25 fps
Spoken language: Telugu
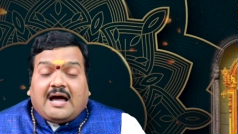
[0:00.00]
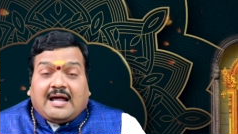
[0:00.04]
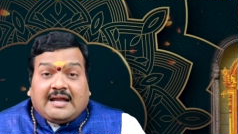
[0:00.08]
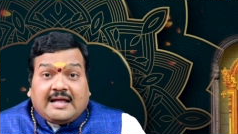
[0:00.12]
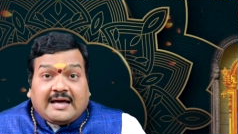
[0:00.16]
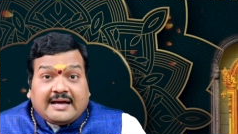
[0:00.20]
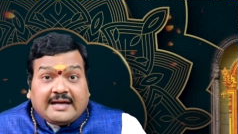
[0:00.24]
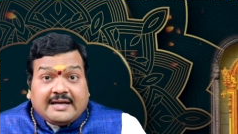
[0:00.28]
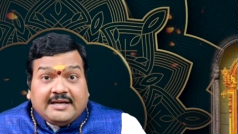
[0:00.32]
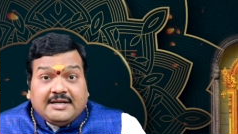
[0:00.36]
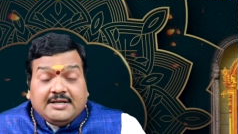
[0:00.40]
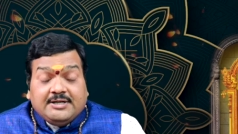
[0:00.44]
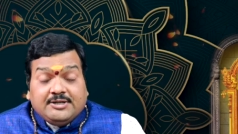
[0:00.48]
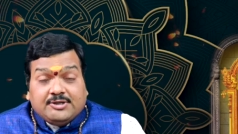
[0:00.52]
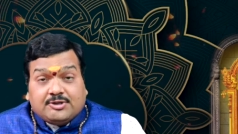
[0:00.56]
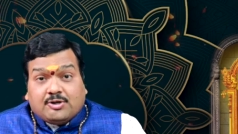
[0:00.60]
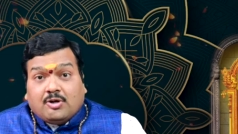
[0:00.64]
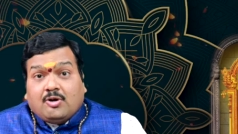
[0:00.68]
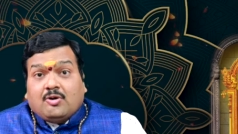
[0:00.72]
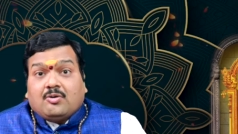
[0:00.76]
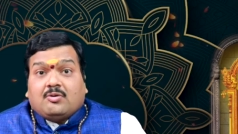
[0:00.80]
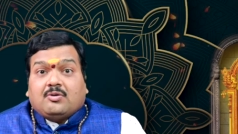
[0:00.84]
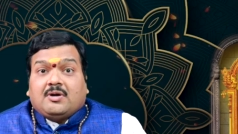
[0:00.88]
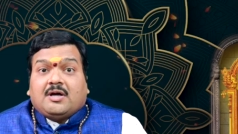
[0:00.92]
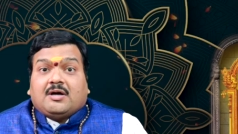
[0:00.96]
అలాగే
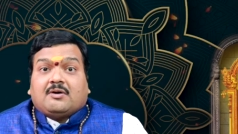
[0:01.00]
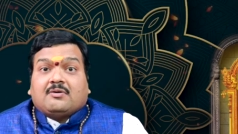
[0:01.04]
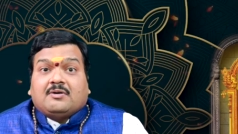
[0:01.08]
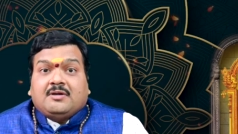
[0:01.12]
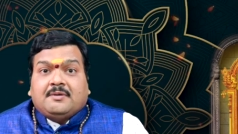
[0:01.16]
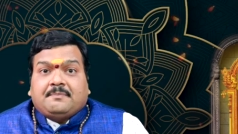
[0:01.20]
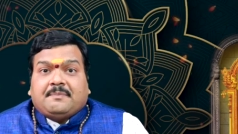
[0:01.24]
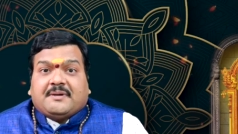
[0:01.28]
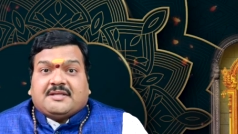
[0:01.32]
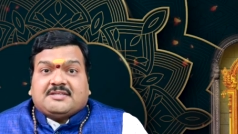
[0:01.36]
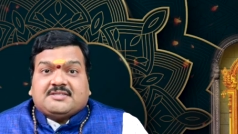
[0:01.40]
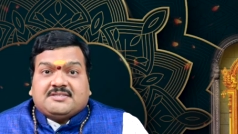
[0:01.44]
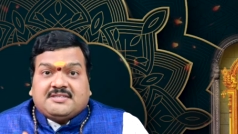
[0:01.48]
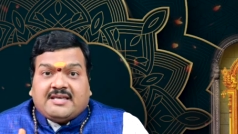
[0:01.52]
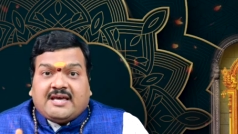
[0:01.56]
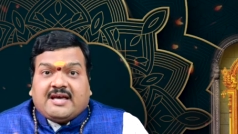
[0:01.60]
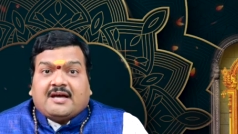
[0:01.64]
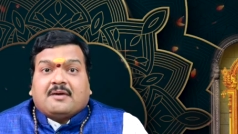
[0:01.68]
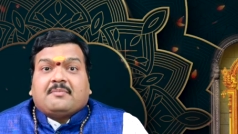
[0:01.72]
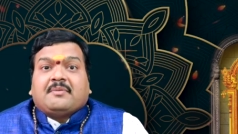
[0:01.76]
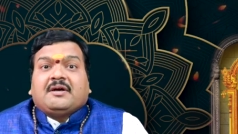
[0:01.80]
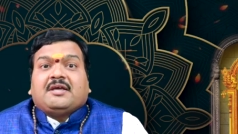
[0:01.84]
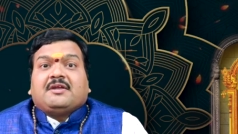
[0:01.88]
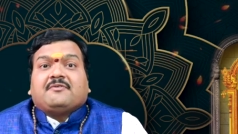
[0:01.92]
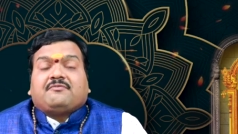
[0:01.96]
ఇంట్లో కూడా కొన్ని
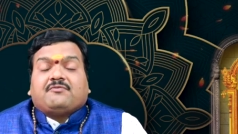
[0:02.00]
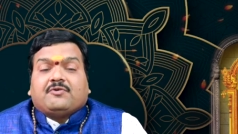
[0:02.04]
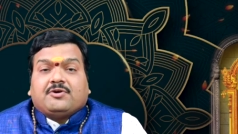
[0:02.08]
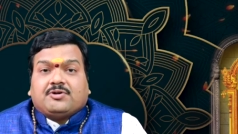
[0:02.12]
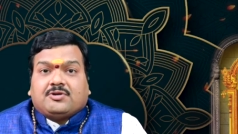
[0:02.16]
ప్రత్యేకమైన